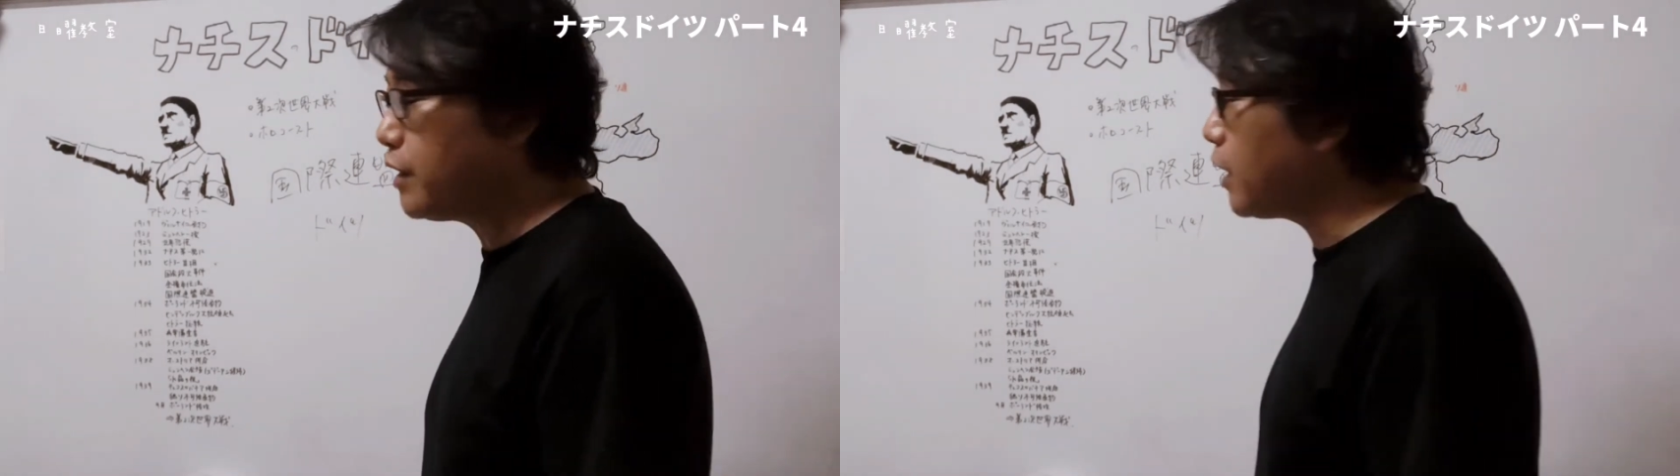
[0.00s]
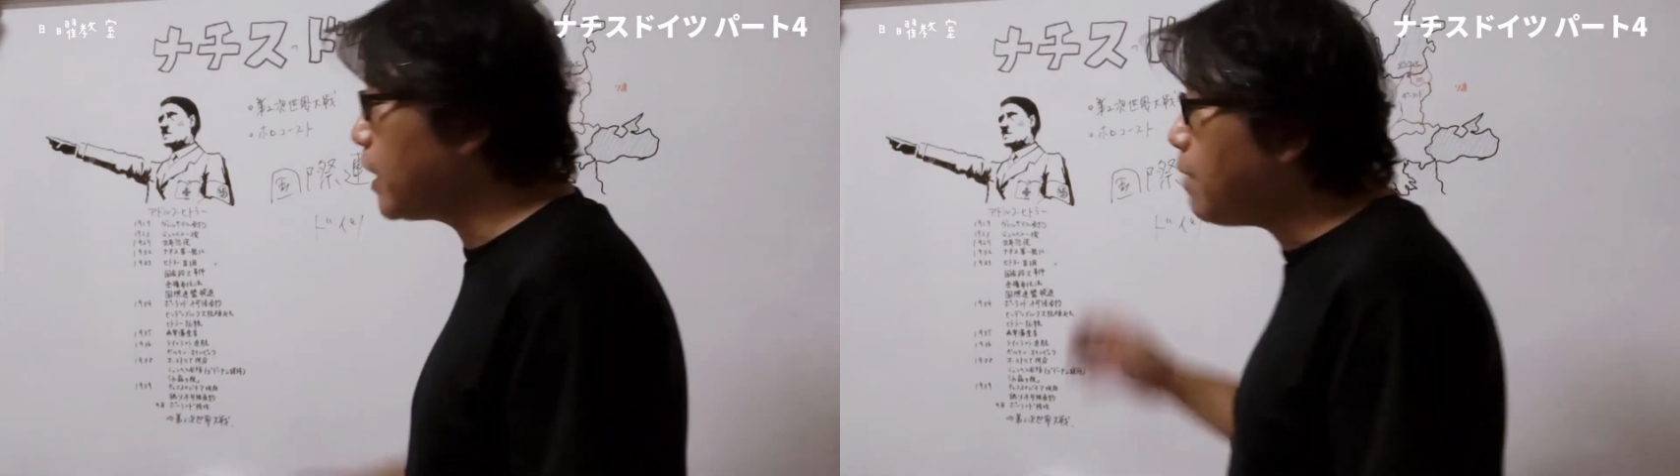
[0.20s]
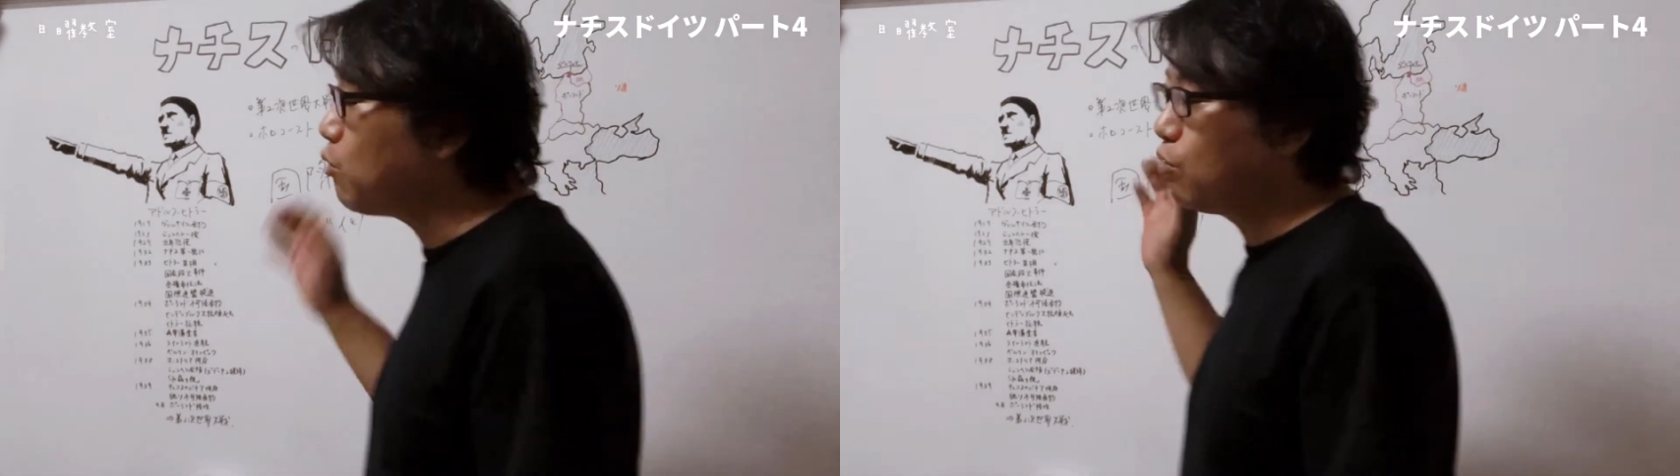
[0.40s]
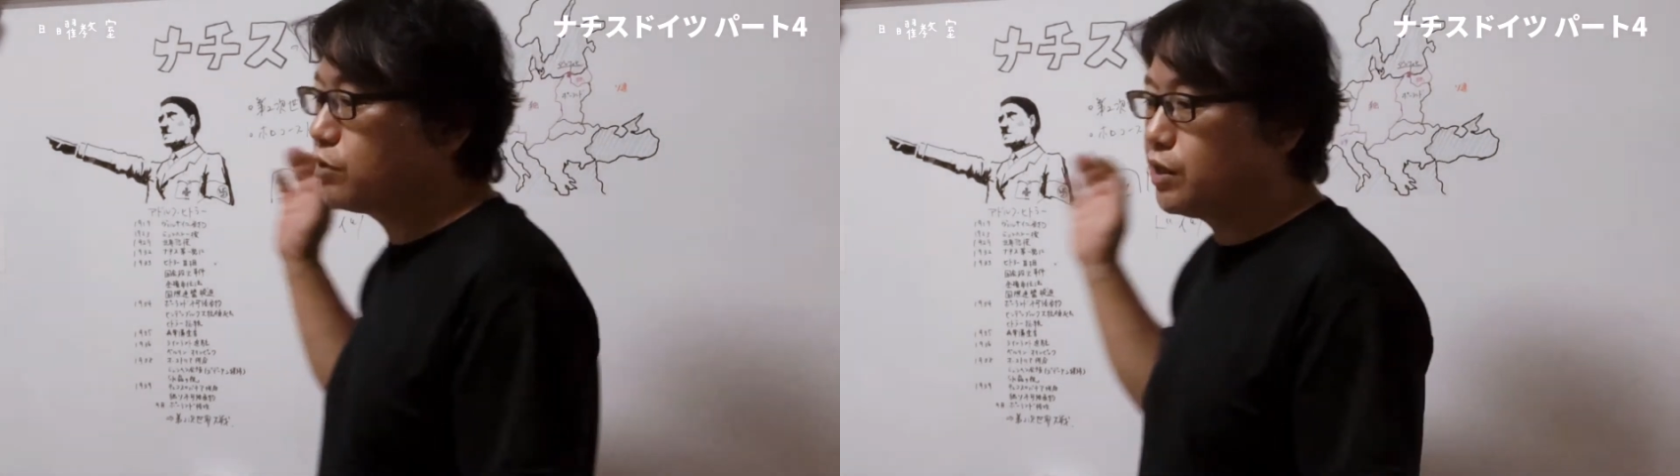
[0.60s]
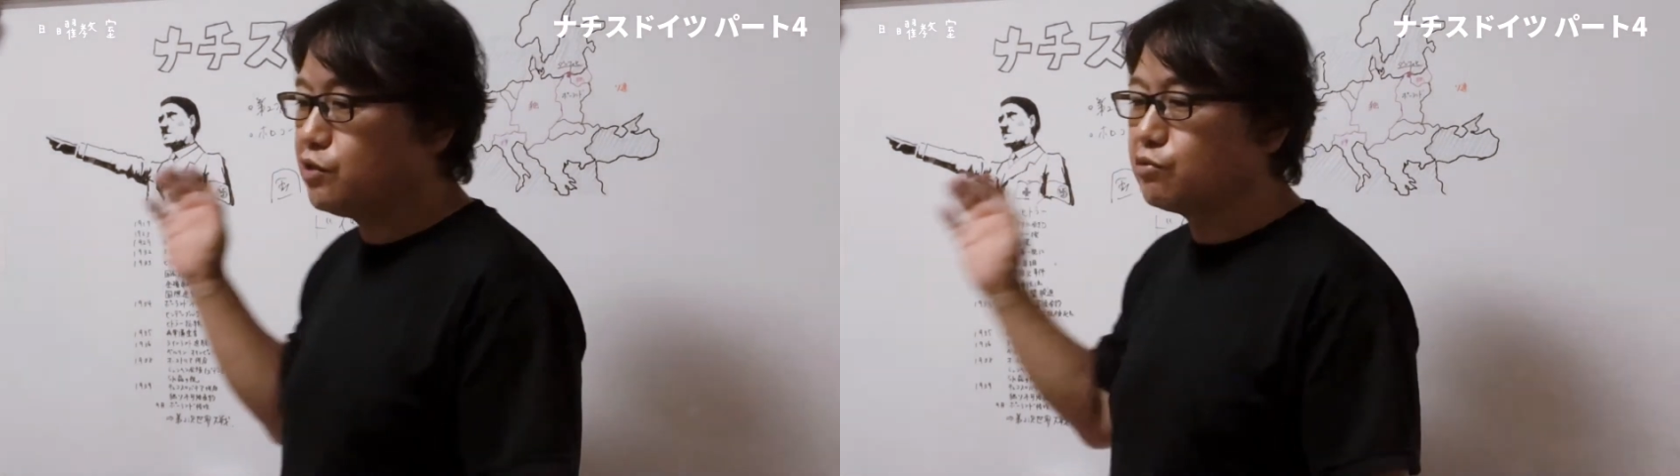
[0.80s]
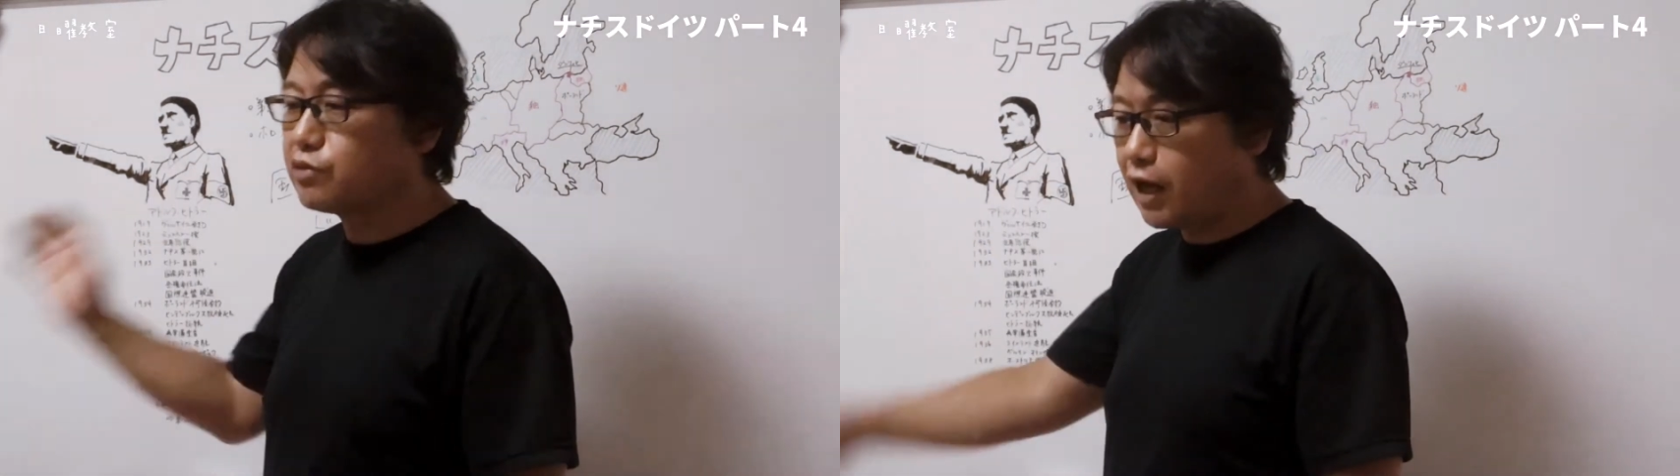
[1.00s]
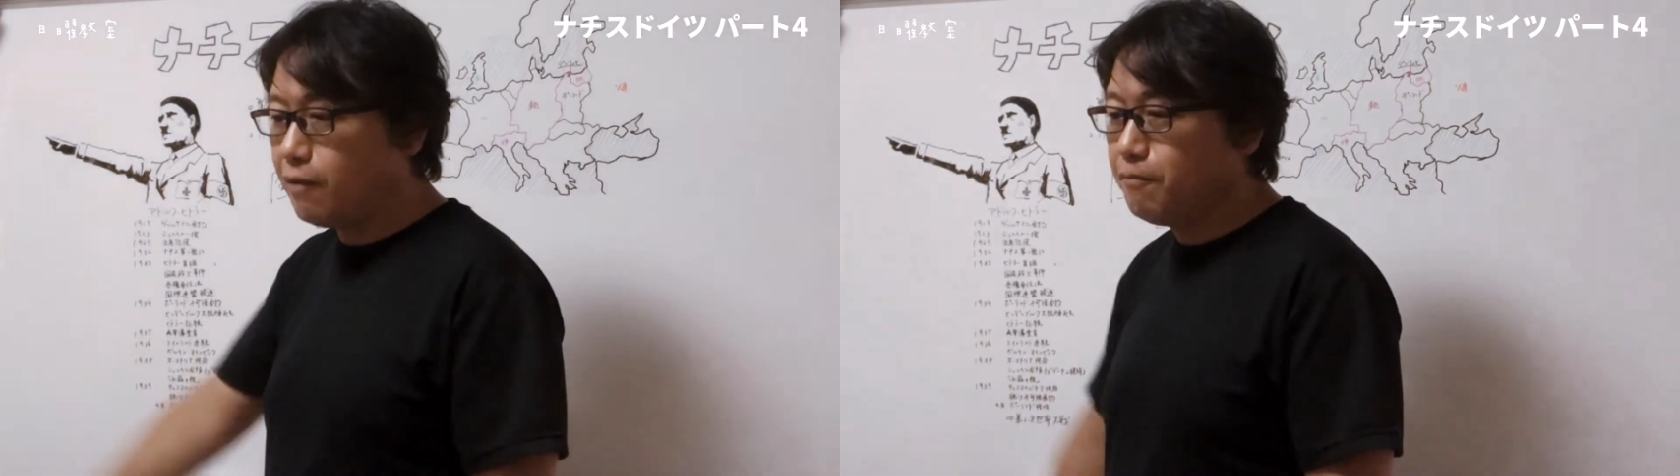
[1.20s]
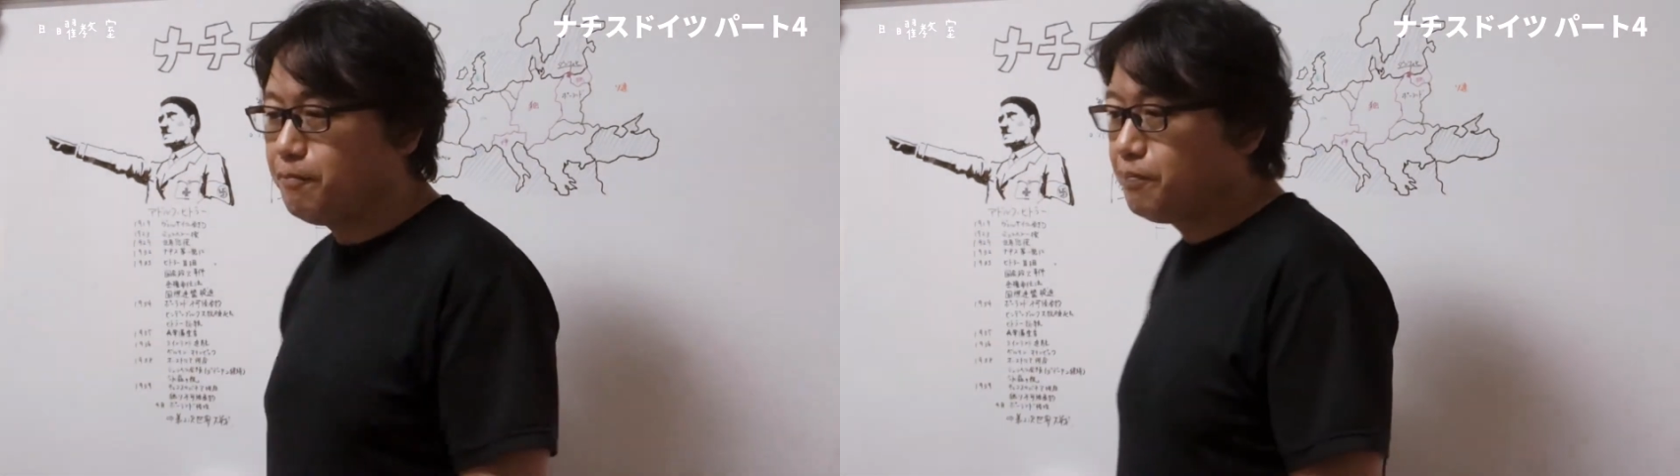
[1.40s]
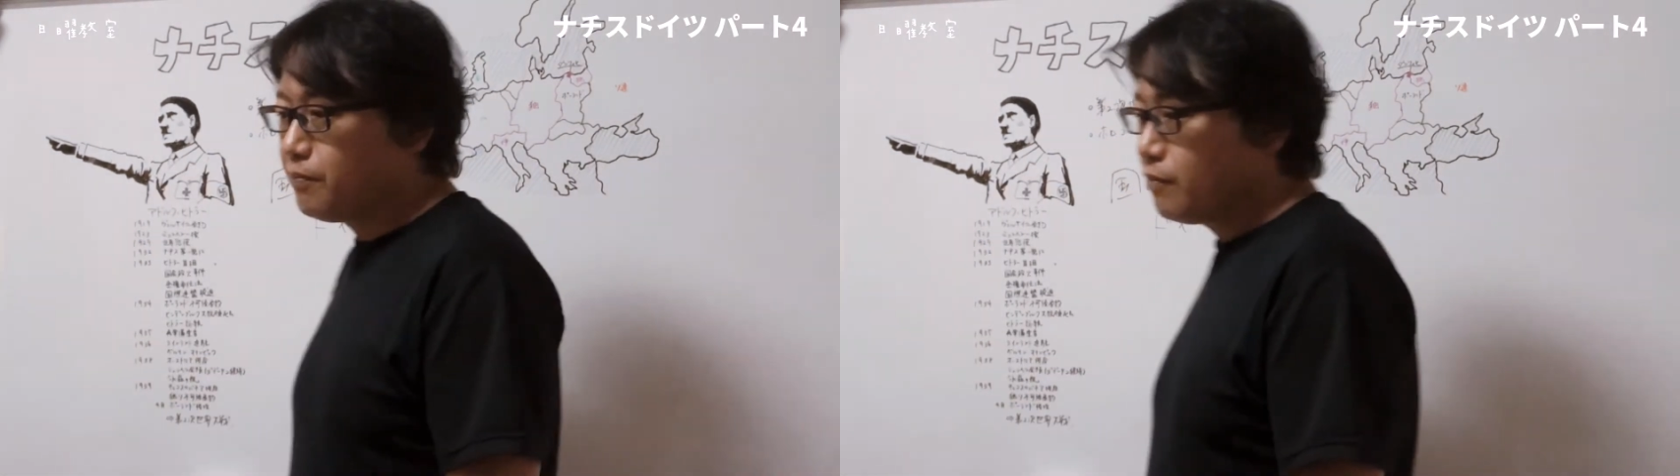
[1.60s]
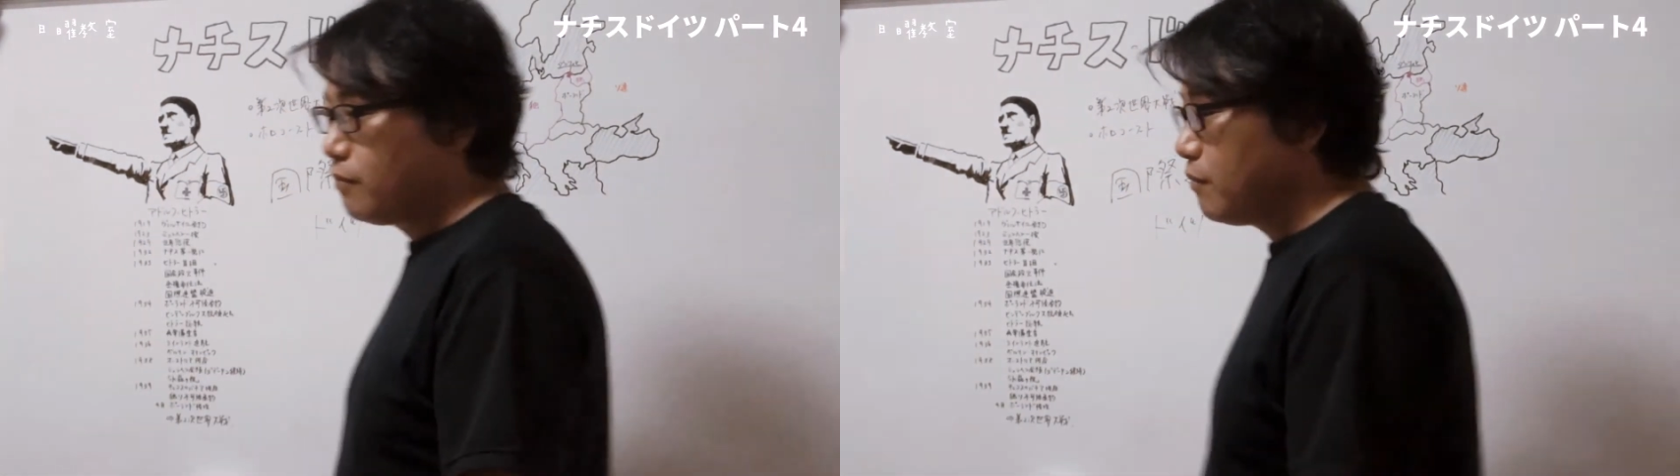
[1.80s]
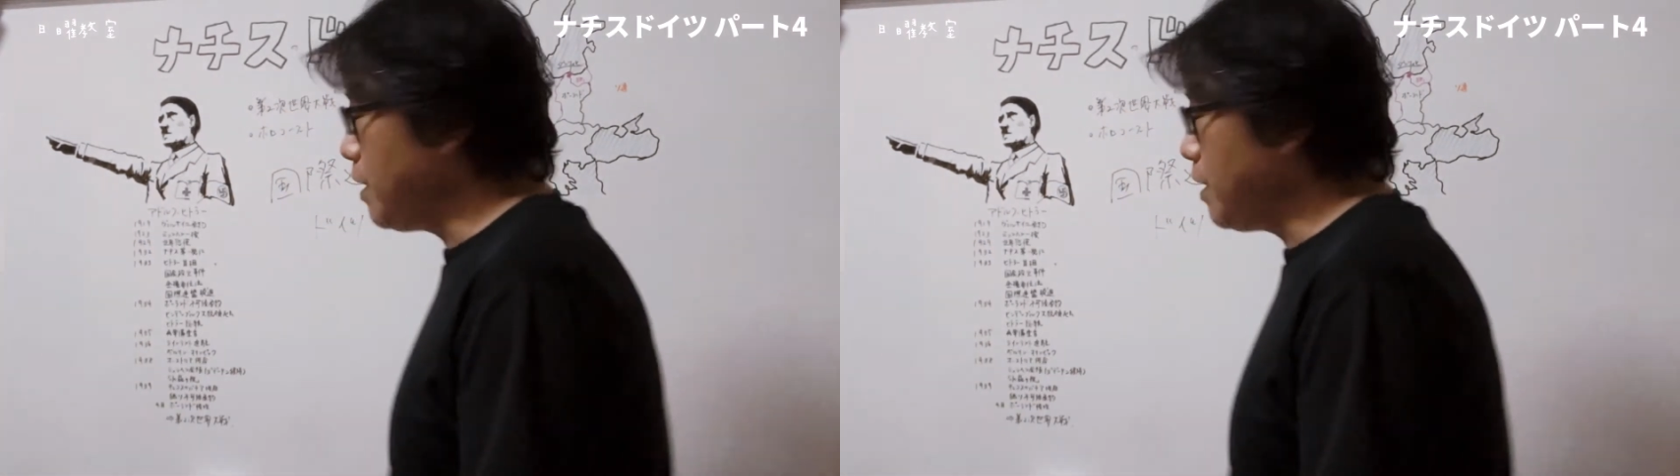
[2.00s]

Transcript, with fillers: 何回も国連に言ったで